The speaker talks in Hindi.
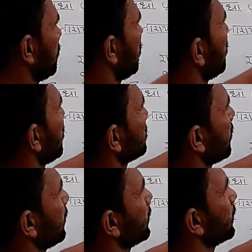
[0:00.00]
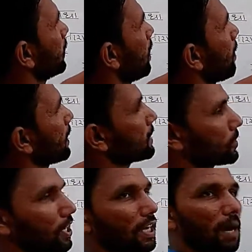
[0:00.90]
यही आशा रहेगी कि हमारी
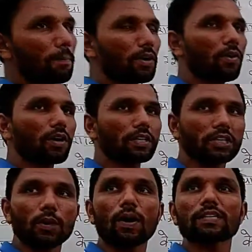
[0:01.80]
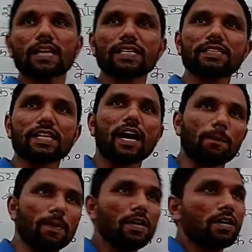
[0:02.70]
ट्रिक का प्रयोग करते हुए आसानी से
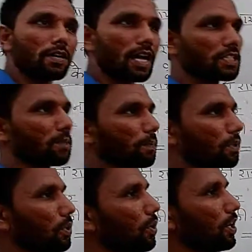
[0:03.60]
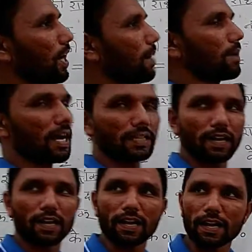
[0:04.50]
आप राष्ट्रपतियों के नाम याद
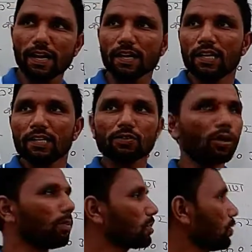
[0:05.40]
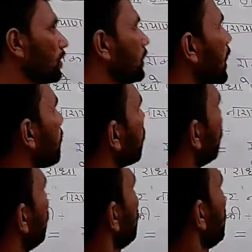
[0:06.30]
कर लेंगे तो बच्चों यदि
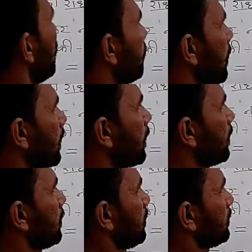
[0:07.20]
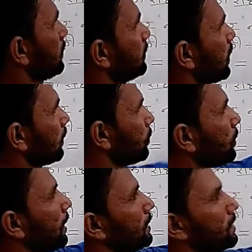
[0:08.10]
आपको हमारा ये जादुई
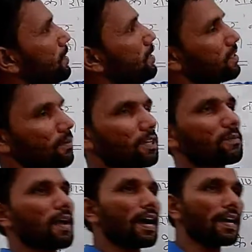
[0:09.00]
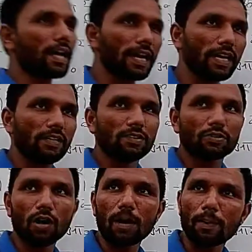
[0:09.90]
ट्रिक्स समझ में आई है
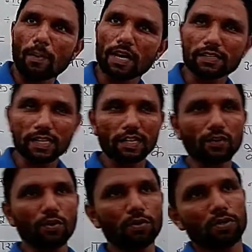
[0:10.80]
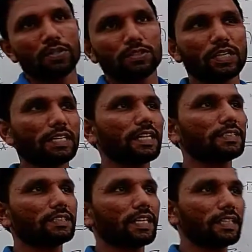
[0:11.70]
तो आप हमारे चैनल को ज़्यादा
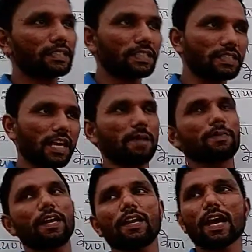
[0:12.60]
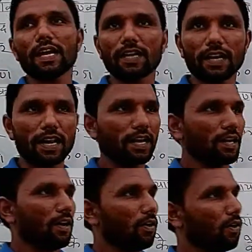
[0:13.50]
से ज़्यादा सब्सक्राइब करें लाइक
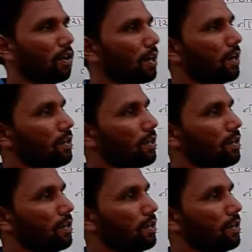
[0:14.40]
करें और